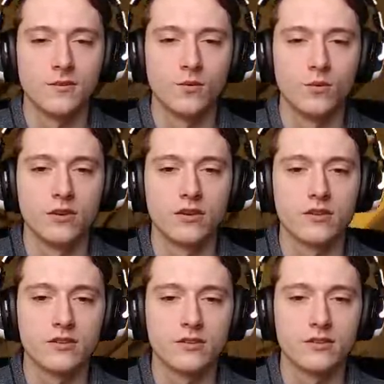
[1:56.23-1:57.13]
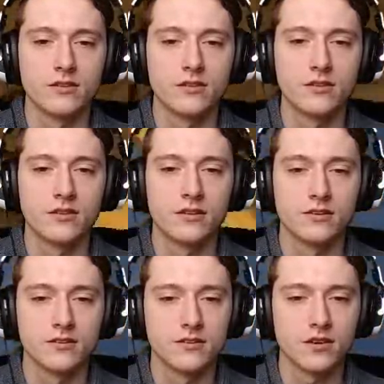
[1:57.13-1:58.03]
Oder? Nee, nee,
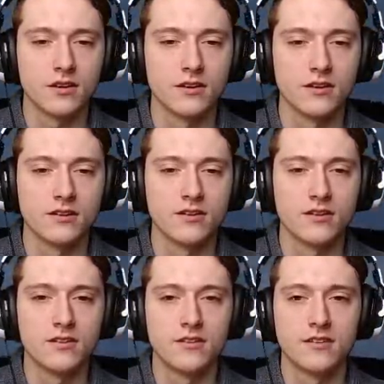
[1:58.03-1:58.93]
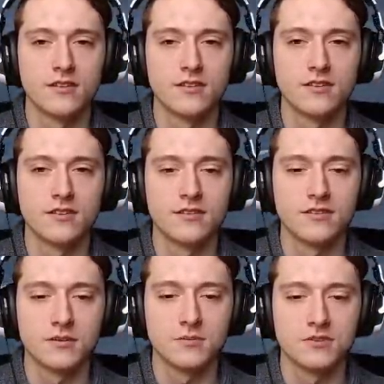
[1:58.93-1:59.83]
das ist dran.
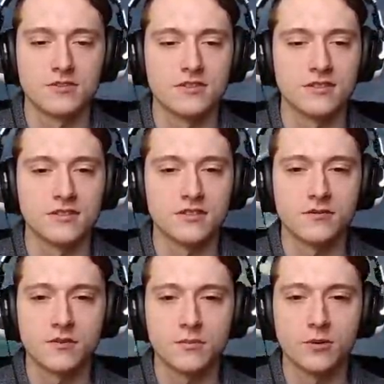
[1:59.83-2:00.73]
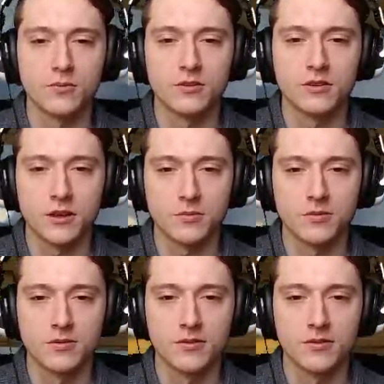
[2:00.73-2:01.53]
Ich habe mich tatsächlich gerade verbaut mit der Treppe.